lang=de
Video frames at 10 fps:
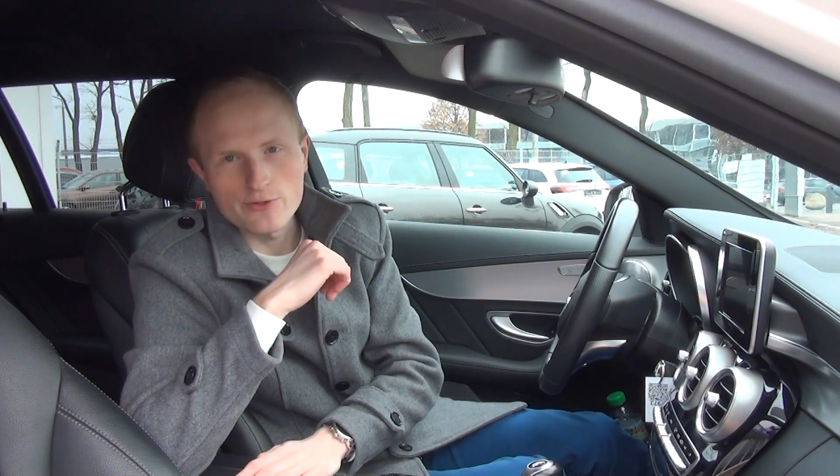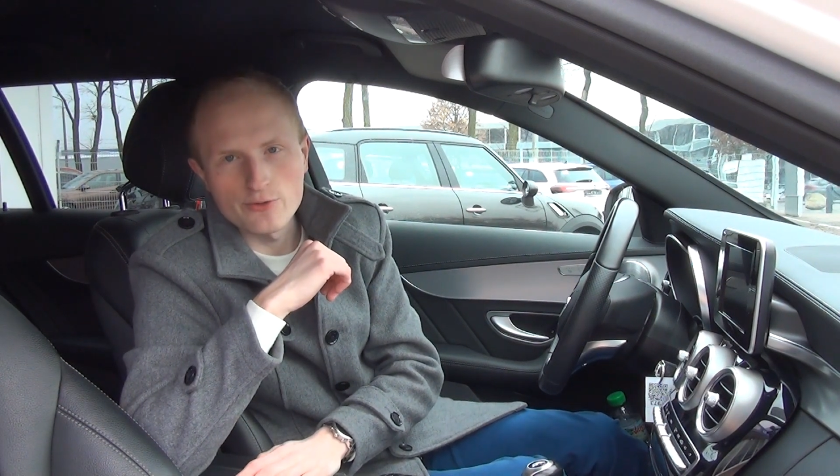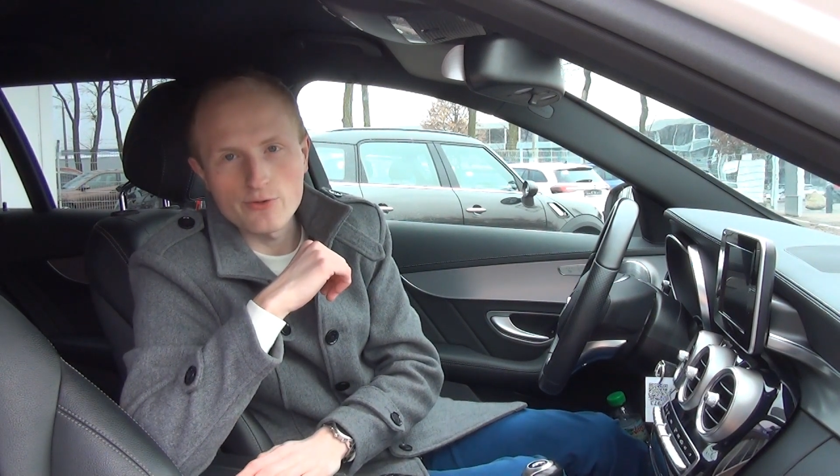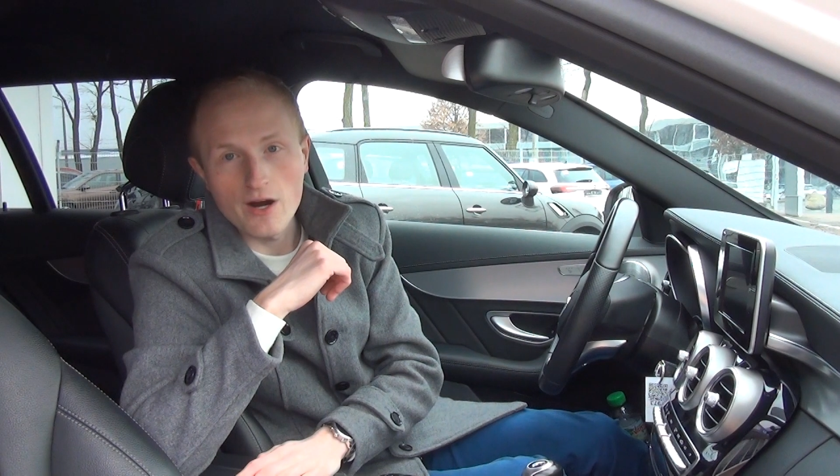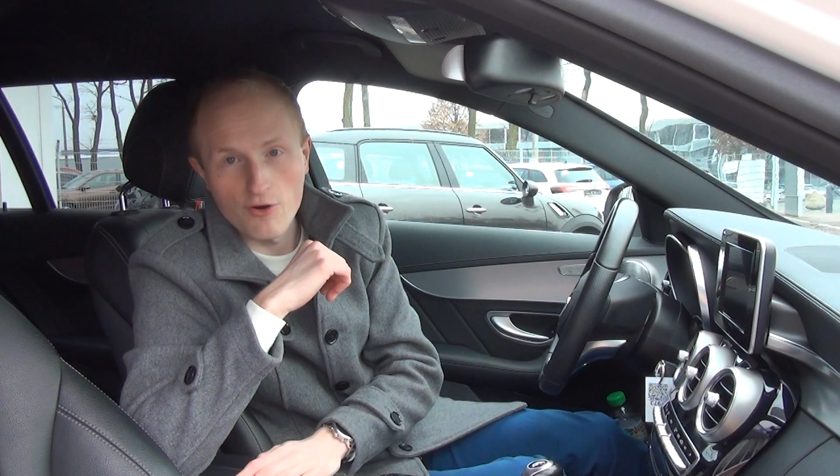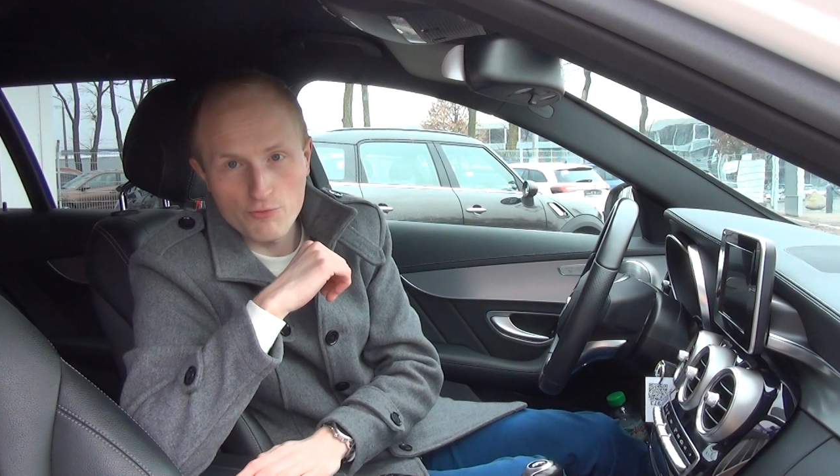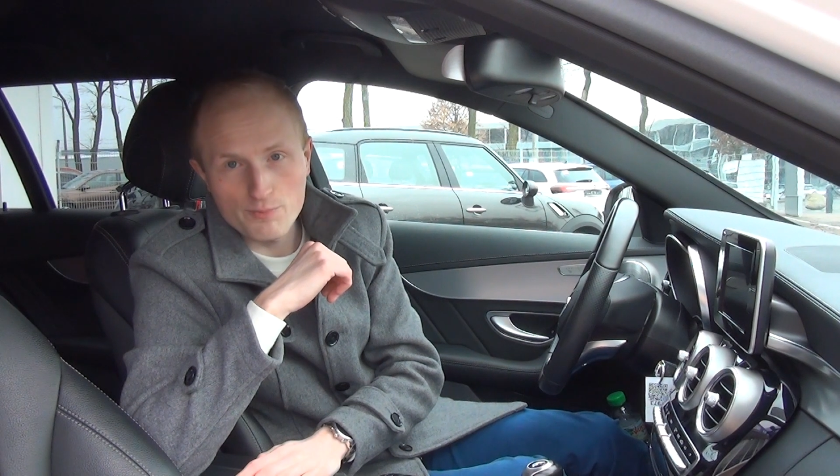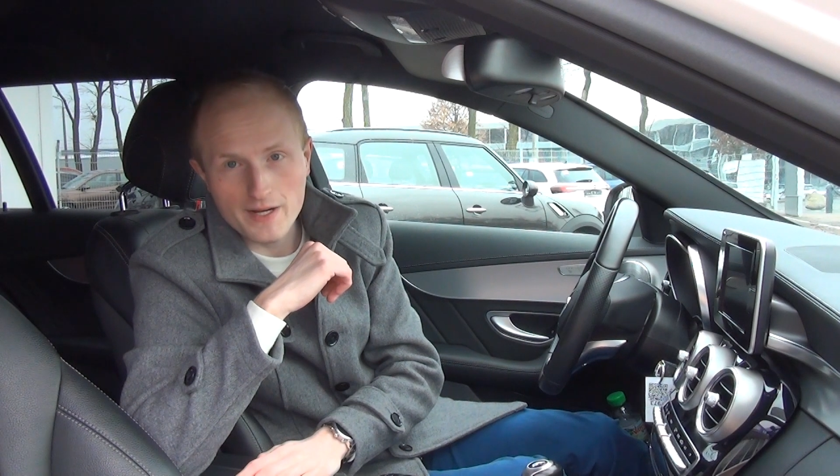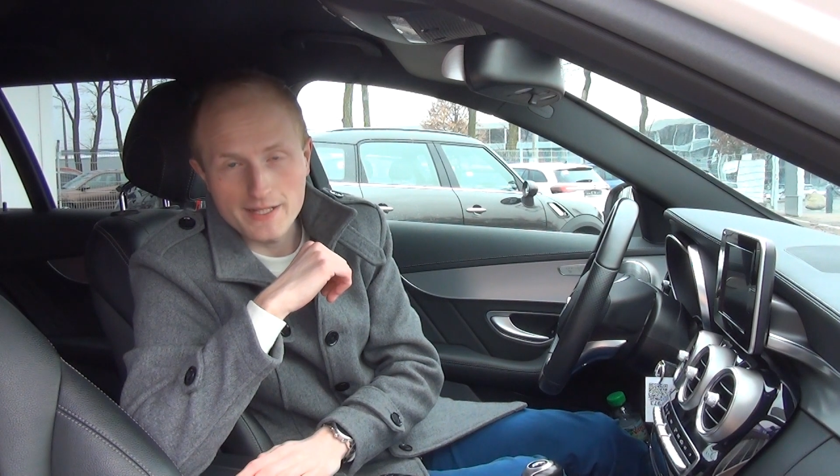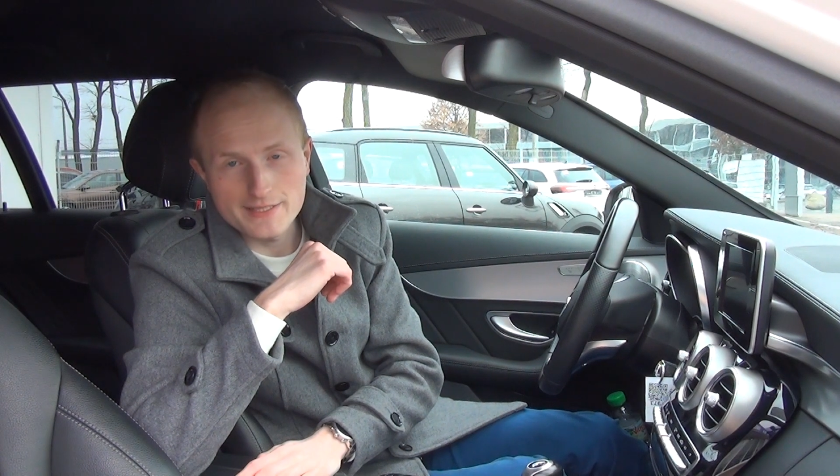Euro
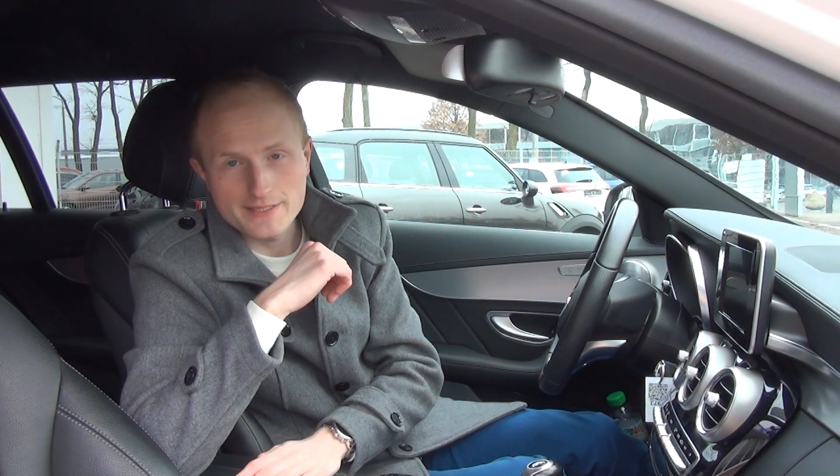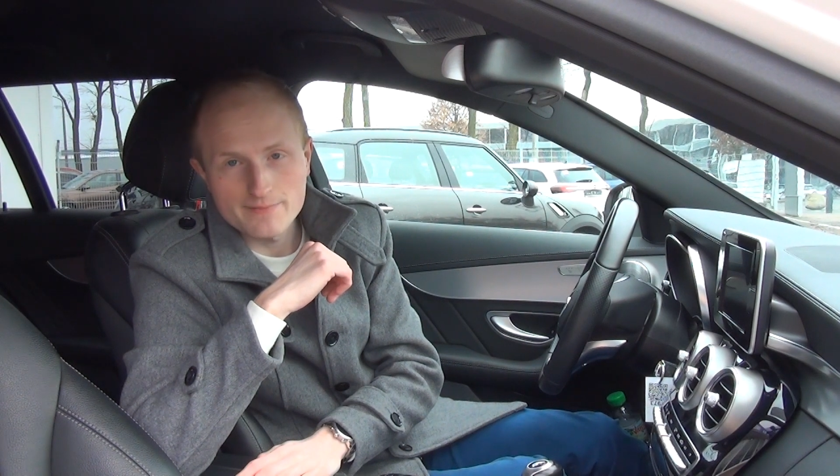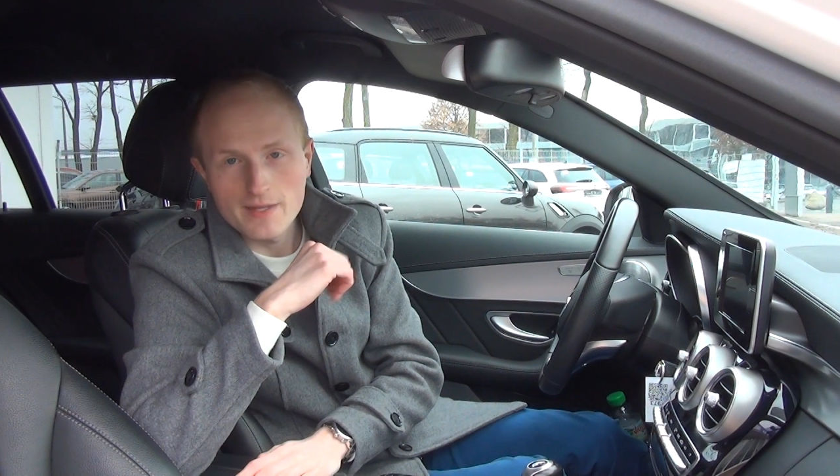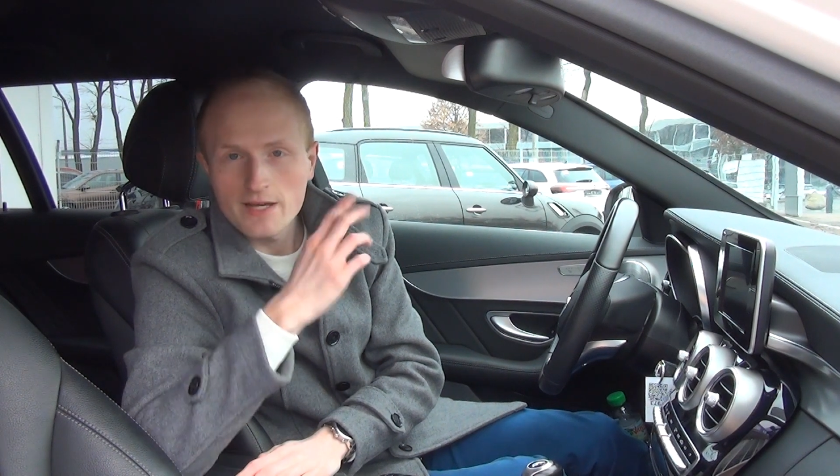Aufpreis.